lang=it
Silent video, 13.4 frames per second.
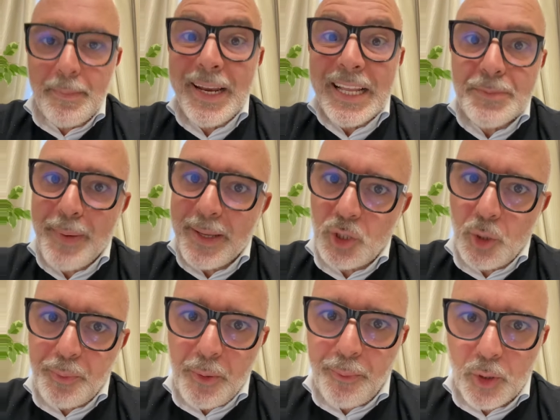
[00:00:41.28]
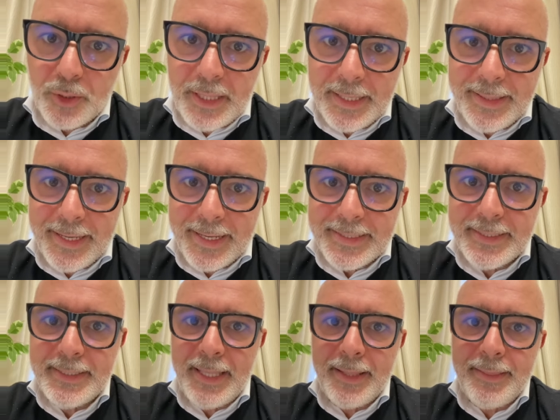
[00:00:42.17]
Ma l'aspetto più importante che
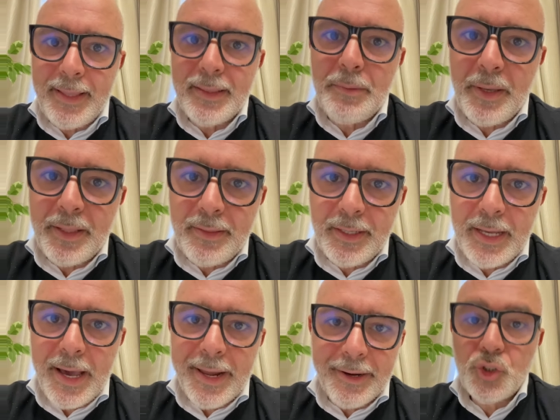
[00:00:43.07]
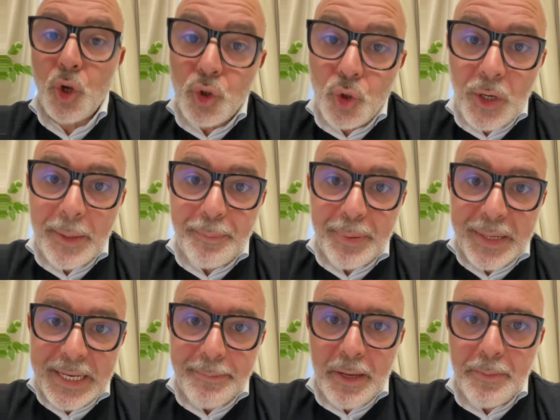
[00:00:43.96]
si tende a dimenticare sono le
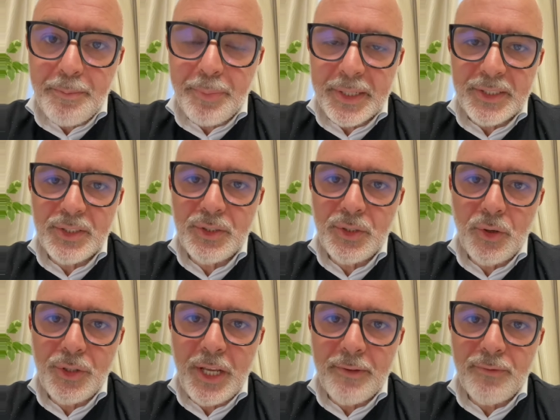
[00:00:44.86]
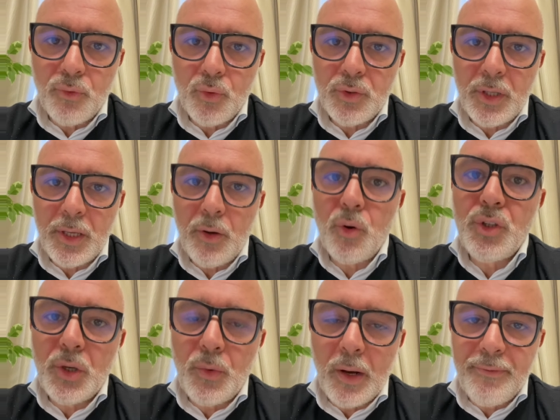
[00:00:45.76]
prime impressioni avute
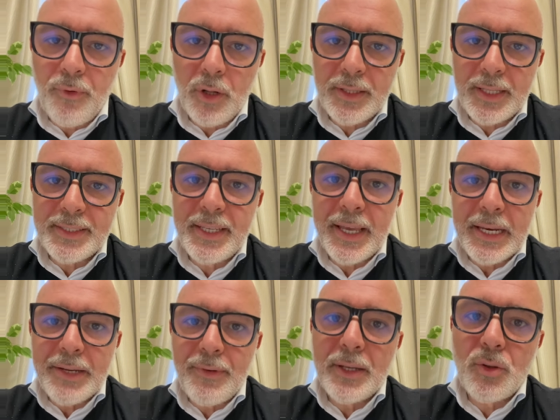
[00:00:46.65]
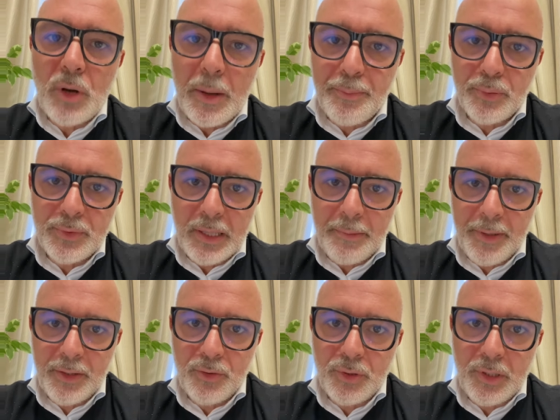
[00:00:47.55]
ogni qualvolta si è arrivato a un
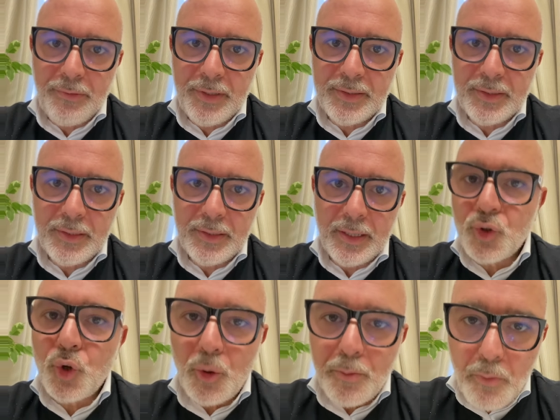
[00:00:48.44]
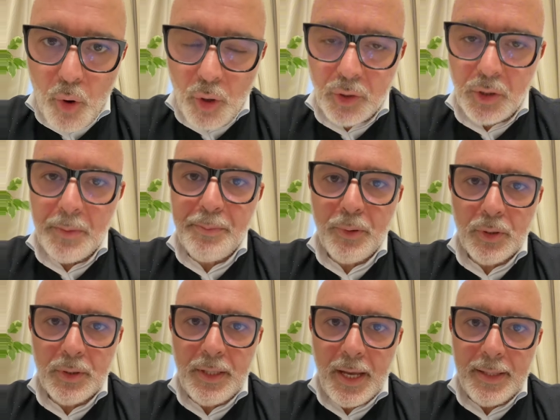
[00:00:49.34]
appuntamento di visita. Sono molto
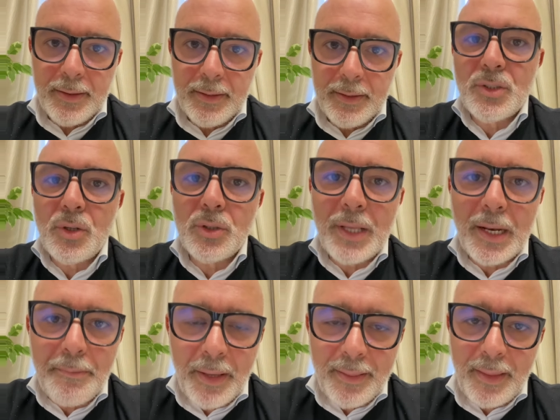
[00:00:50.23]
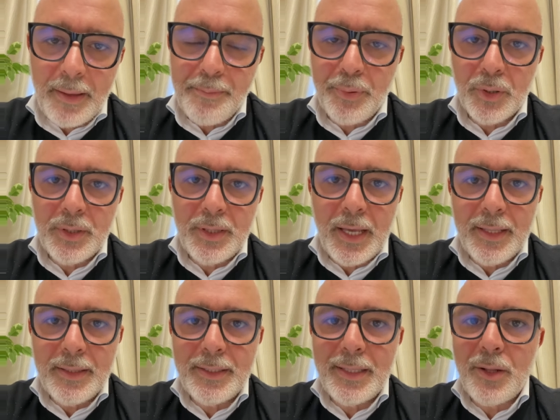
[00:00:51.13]
importanti, sono talmente
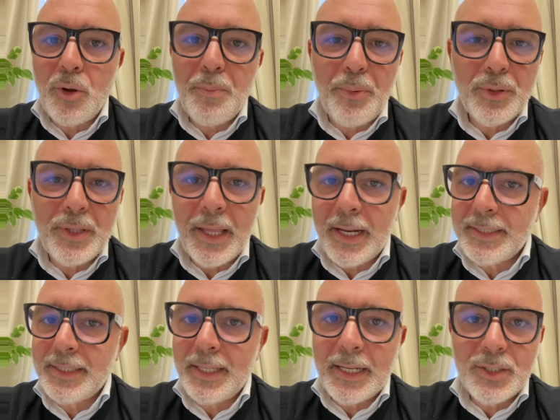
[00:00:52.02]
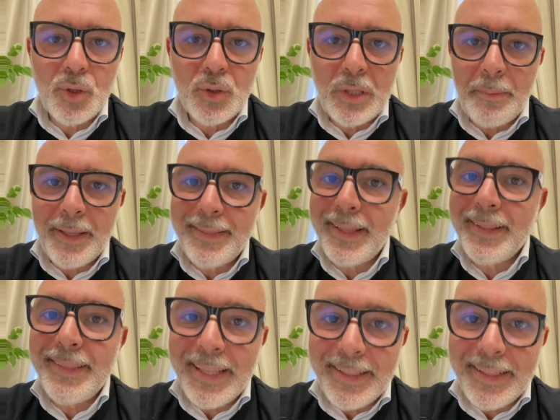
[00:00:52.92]
importanti da non poter essere assolutamente né